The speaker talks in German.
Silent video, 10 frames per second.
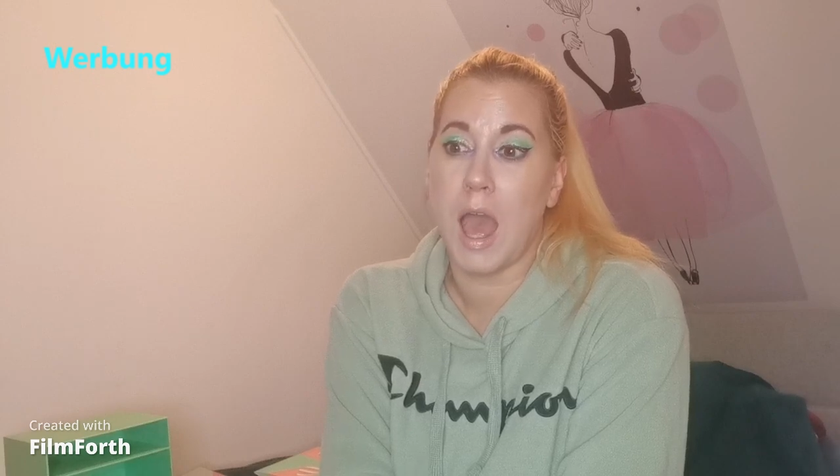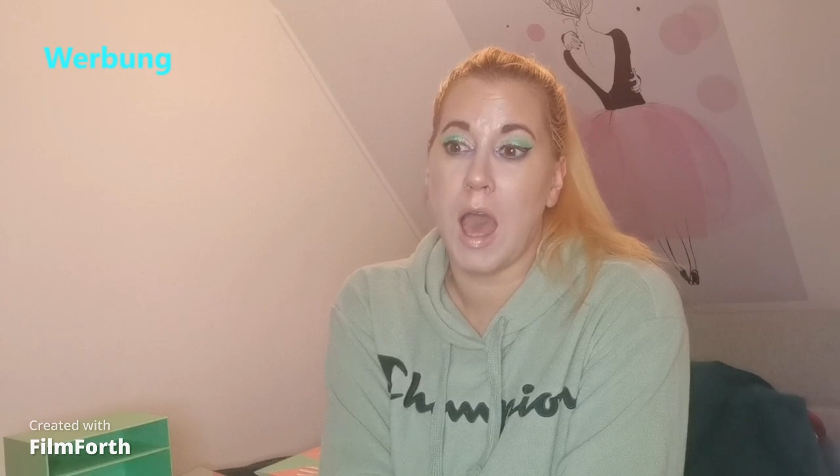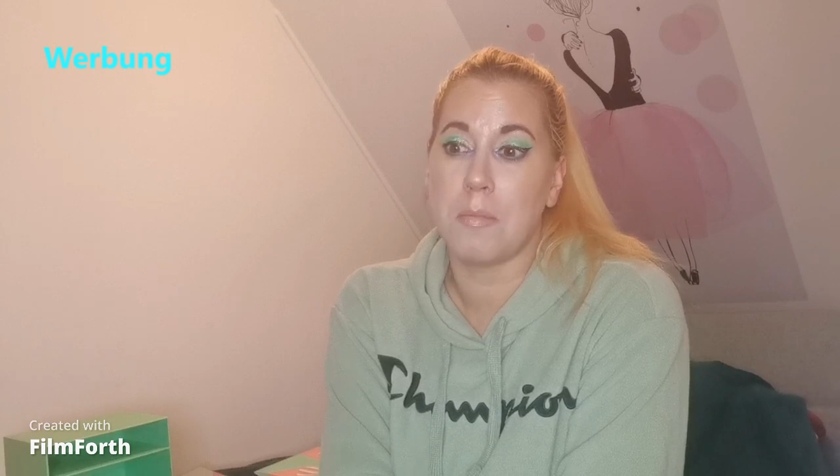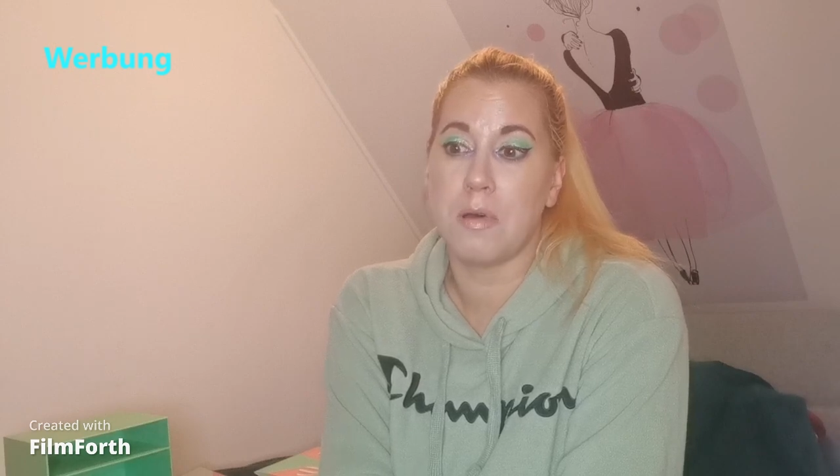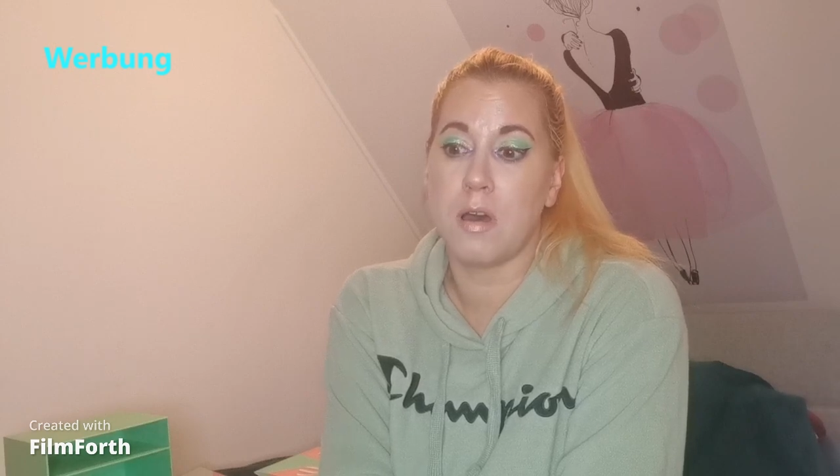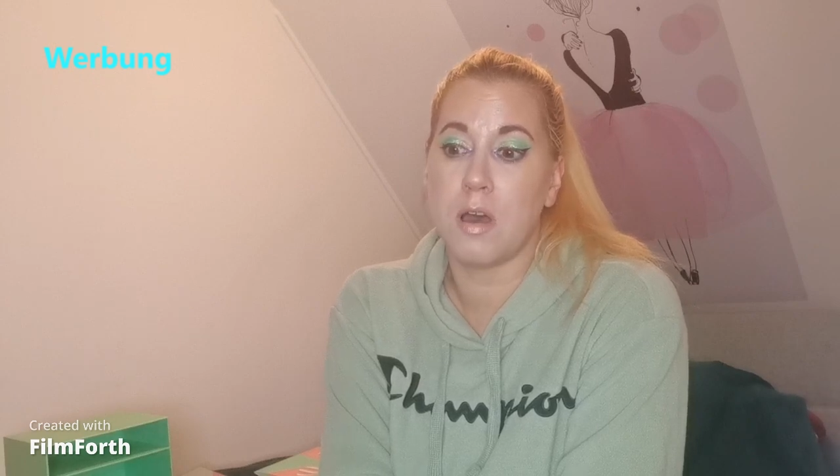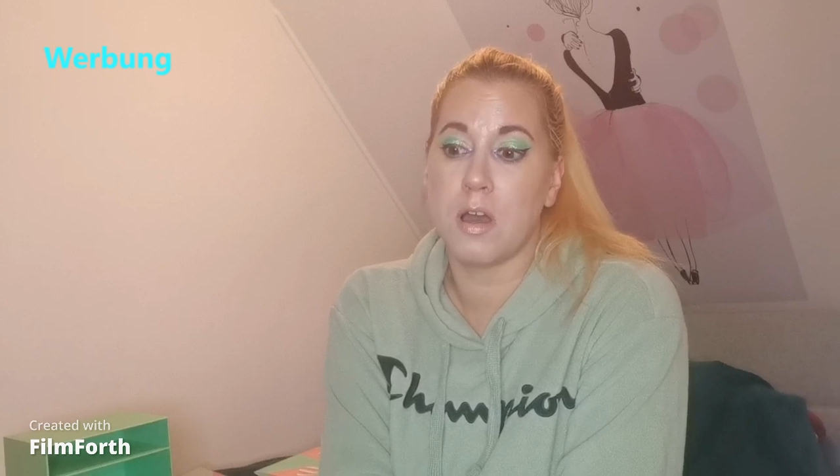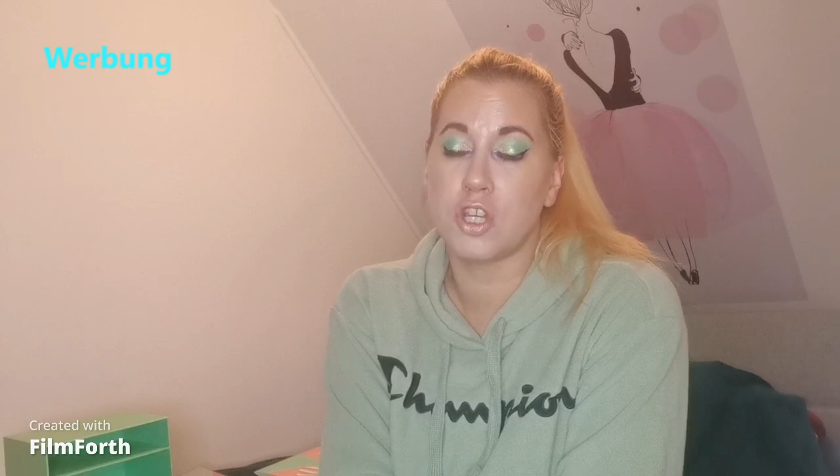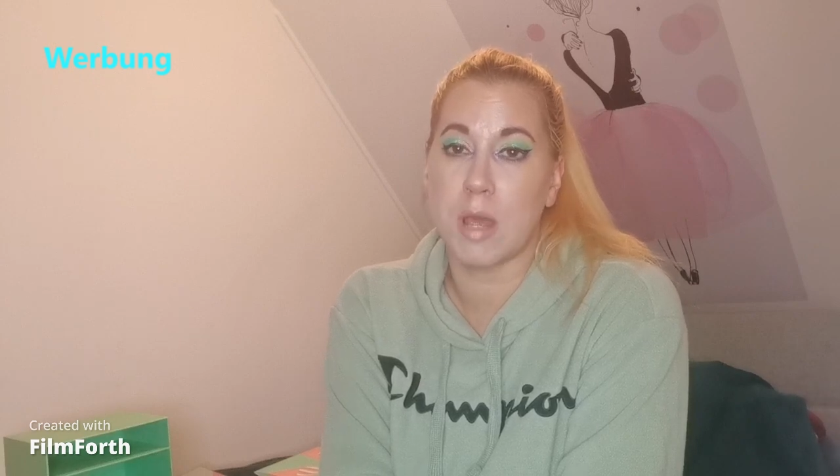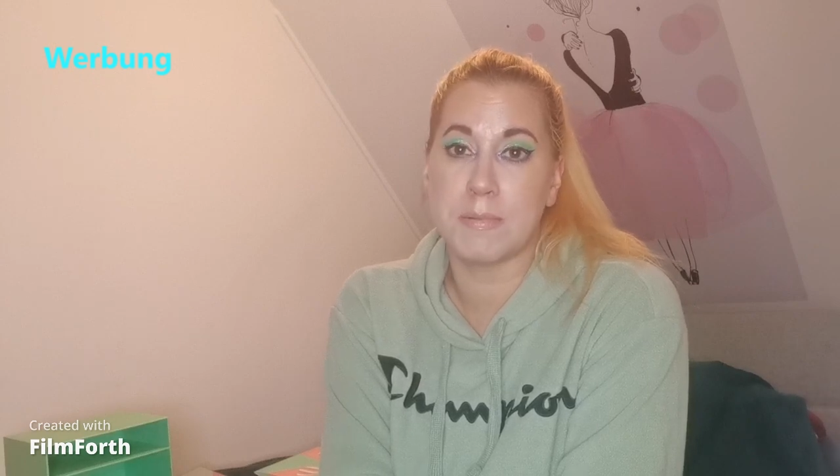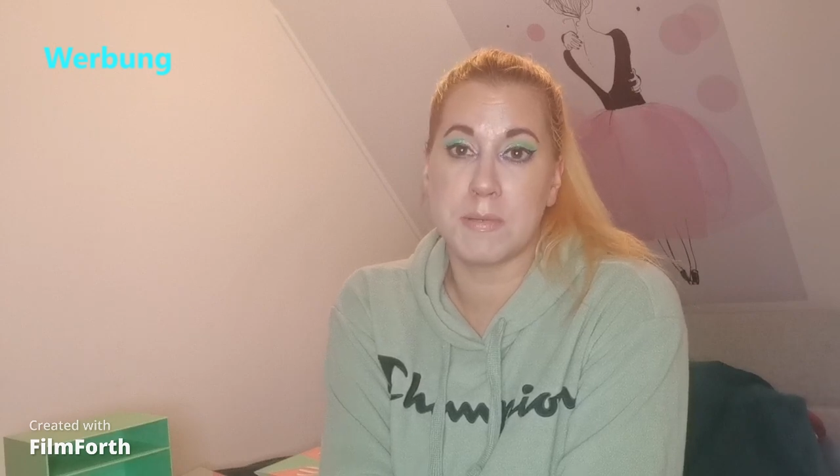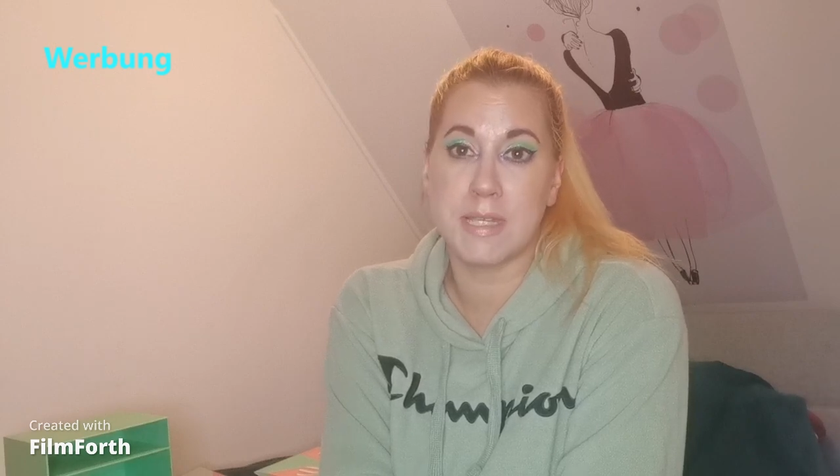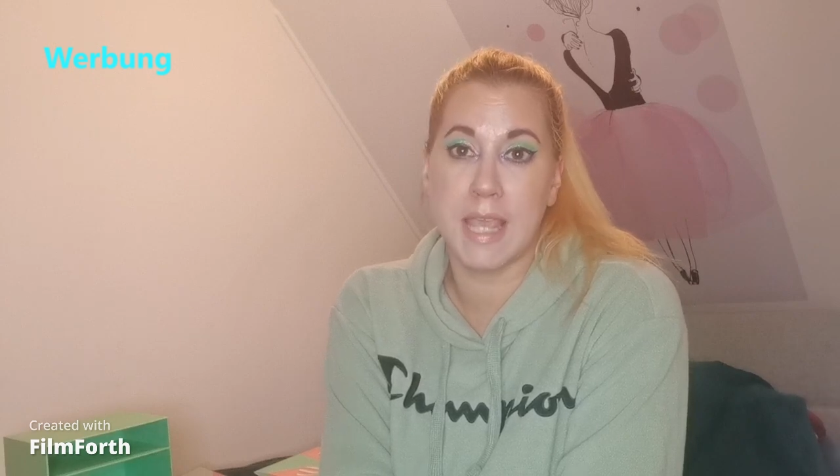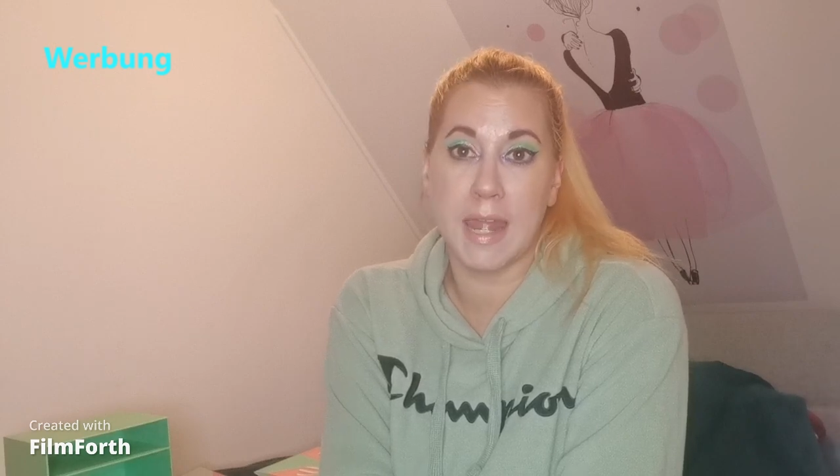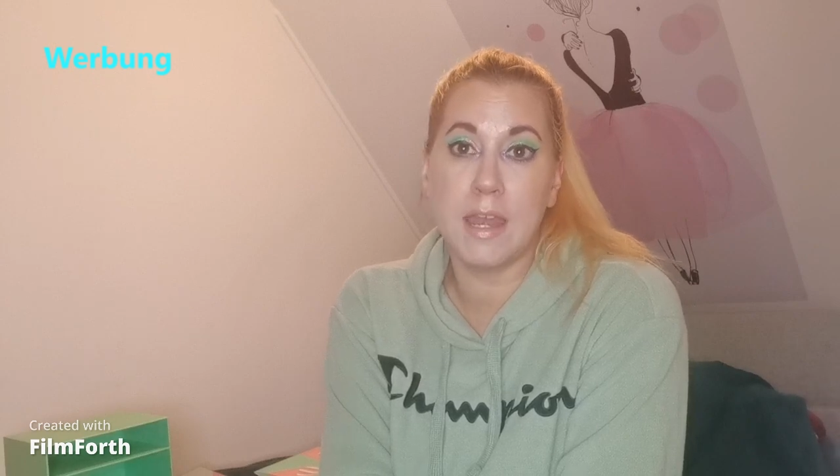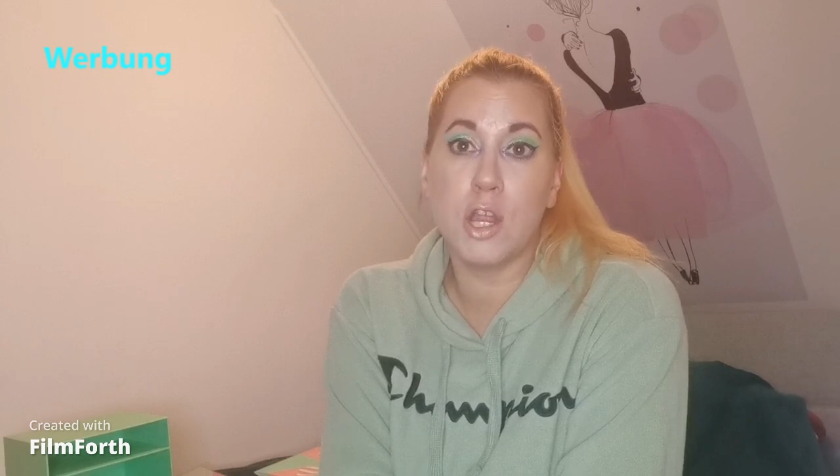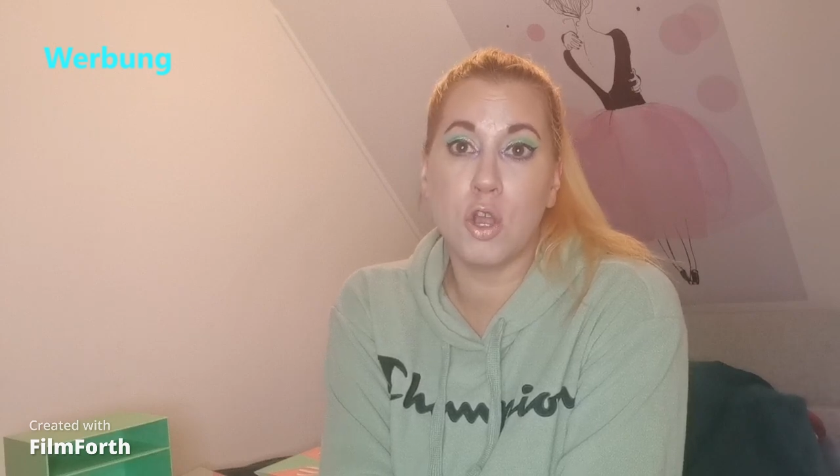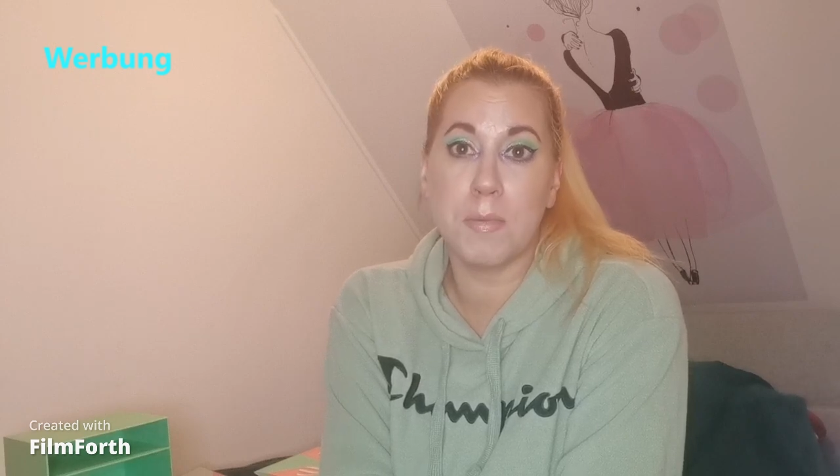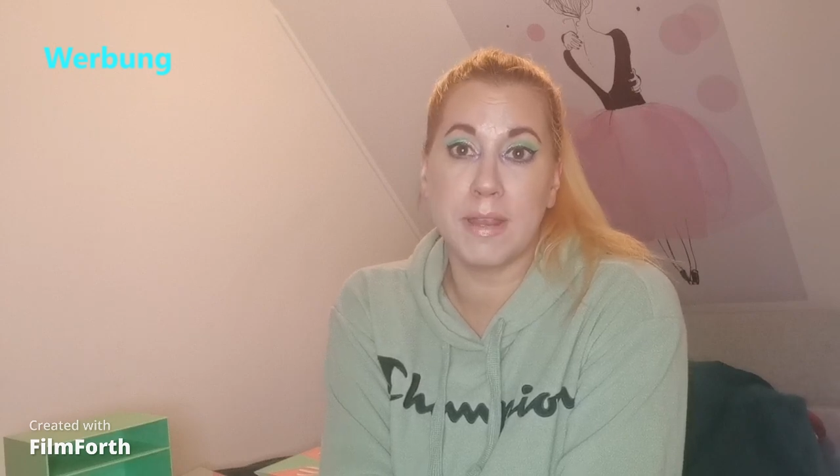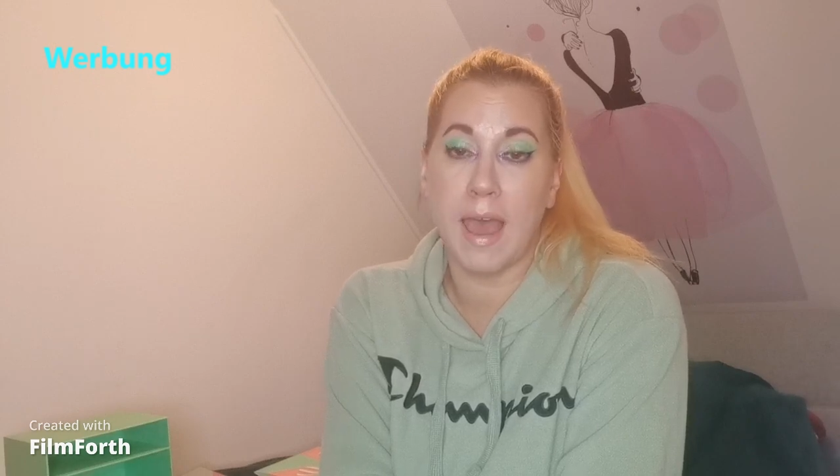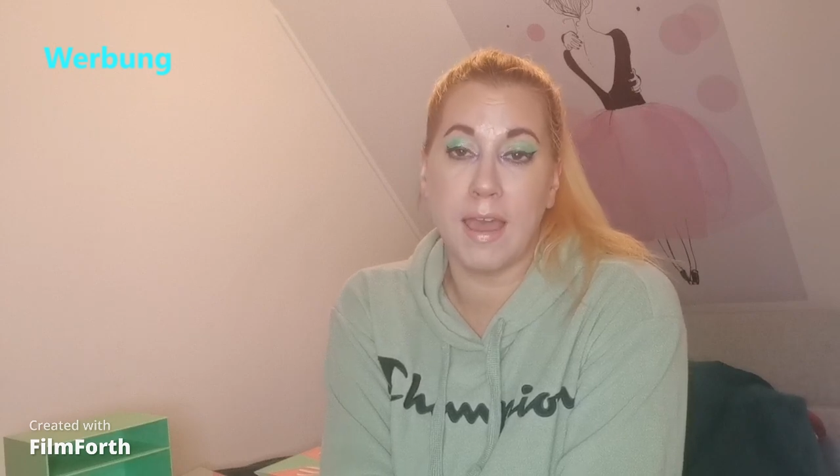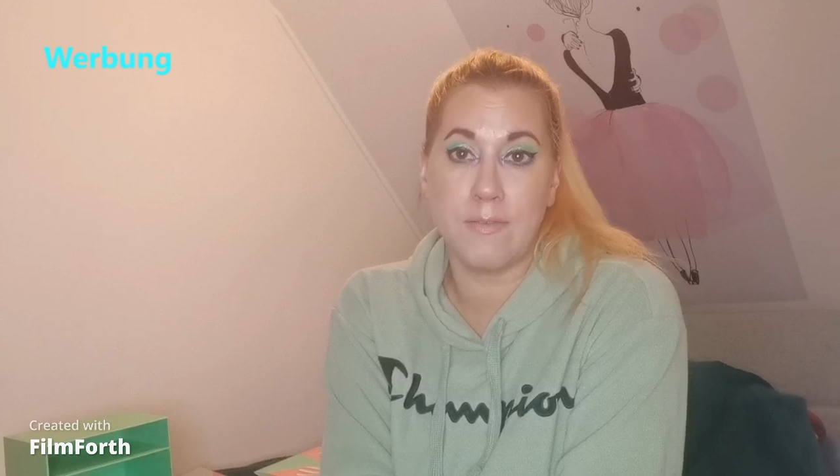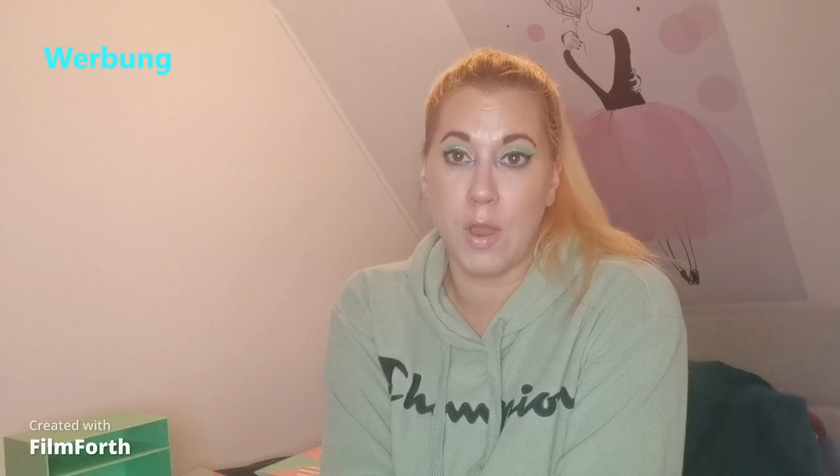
Aber schreibt uns gerne in die Kommentare,